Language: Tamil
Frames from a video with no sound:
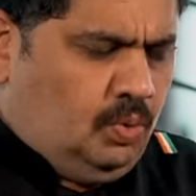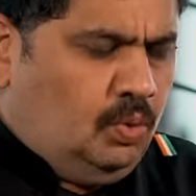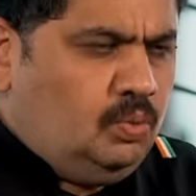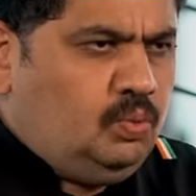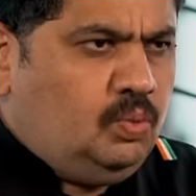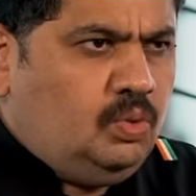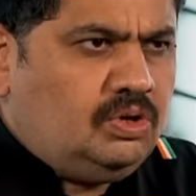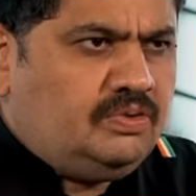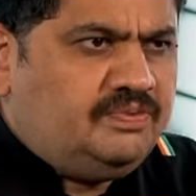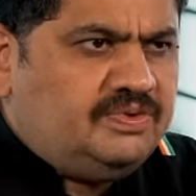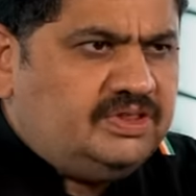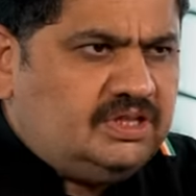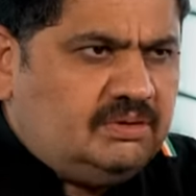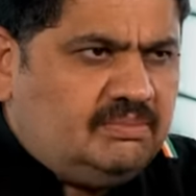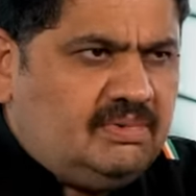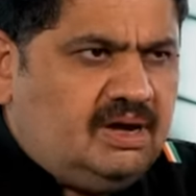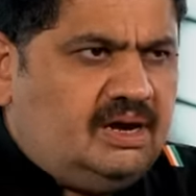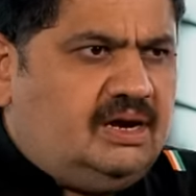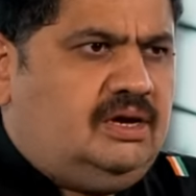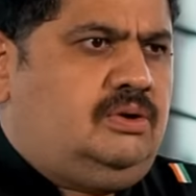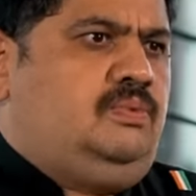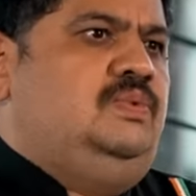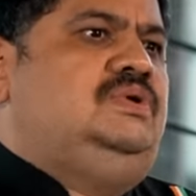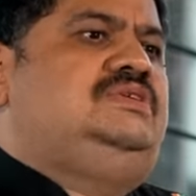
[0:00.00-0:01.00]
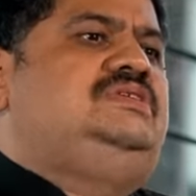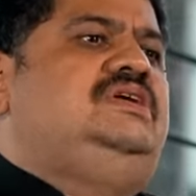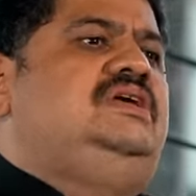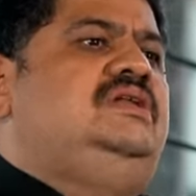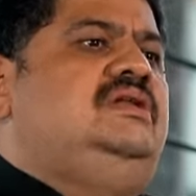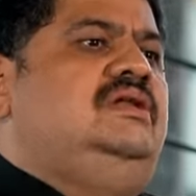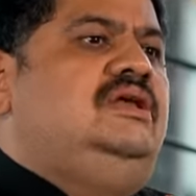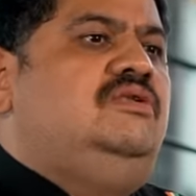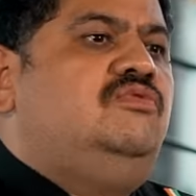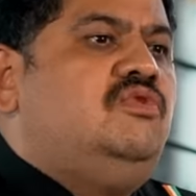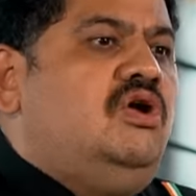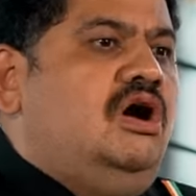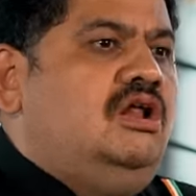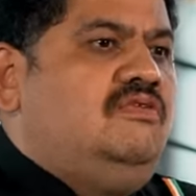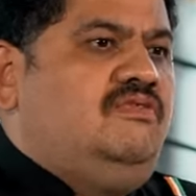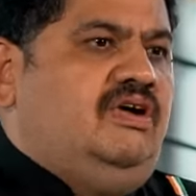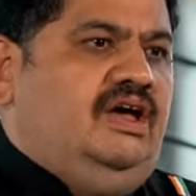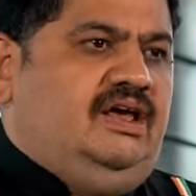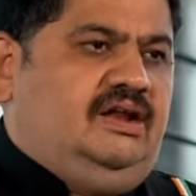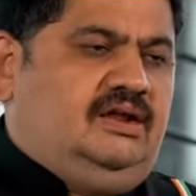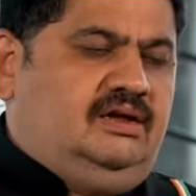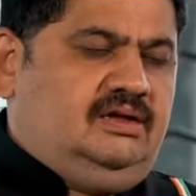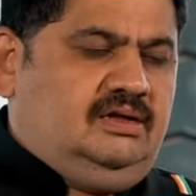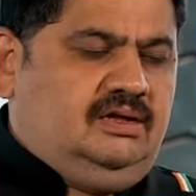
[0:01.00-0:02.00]
ஒவ்வொரு விதமான குசின்
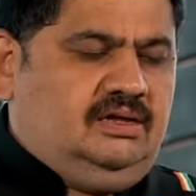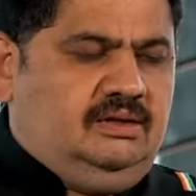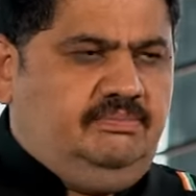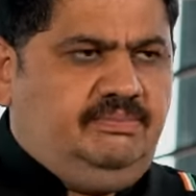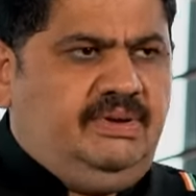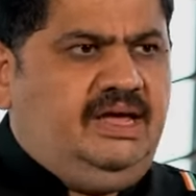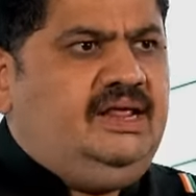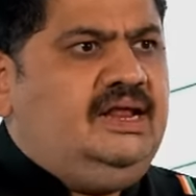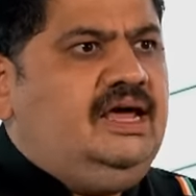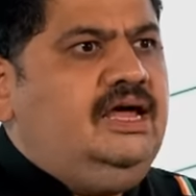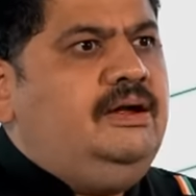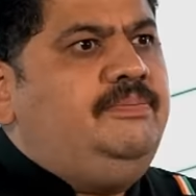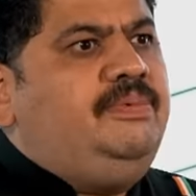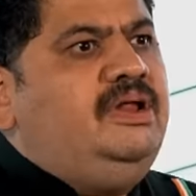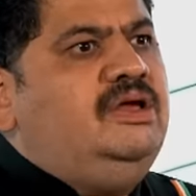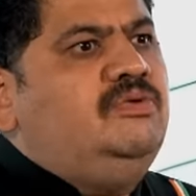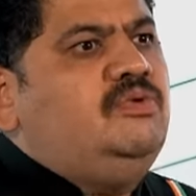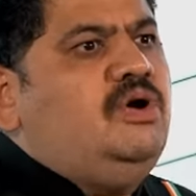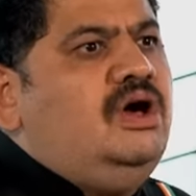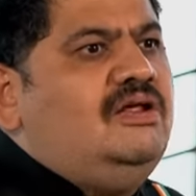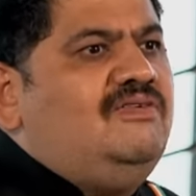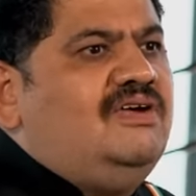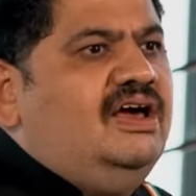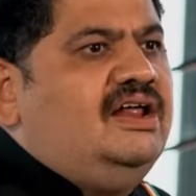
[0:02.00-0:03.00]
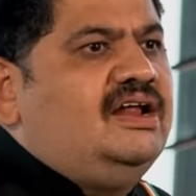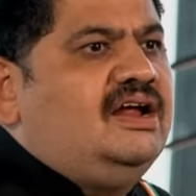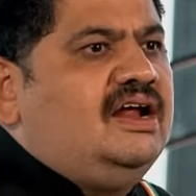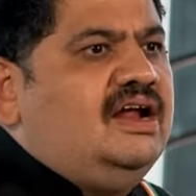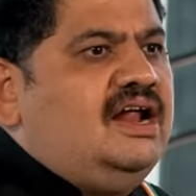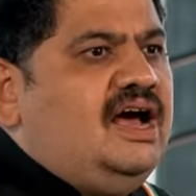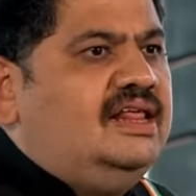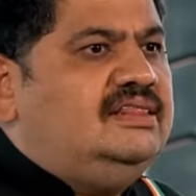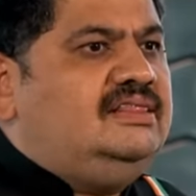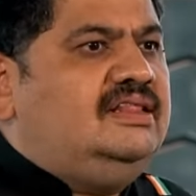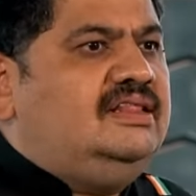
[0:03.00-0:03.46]
இவால்வ் ஆயிருக்கு மெயினாக எப்படி இவால்வ் ஆயிருக்குன்னா